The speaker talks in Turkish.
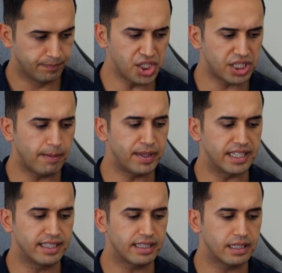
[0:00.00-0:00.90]

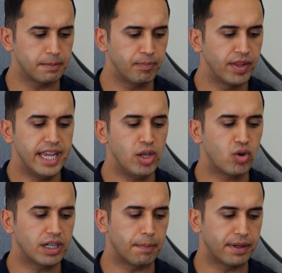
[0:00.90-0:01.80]
İşlemleri tıkladım. En
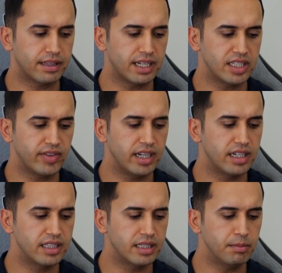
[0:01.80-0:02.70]
yukarıda para
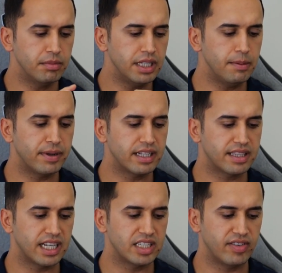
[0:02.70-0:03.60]
transferler dedim. IBAN'a
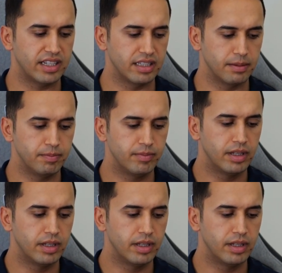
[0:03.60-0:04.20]
transfer dedim.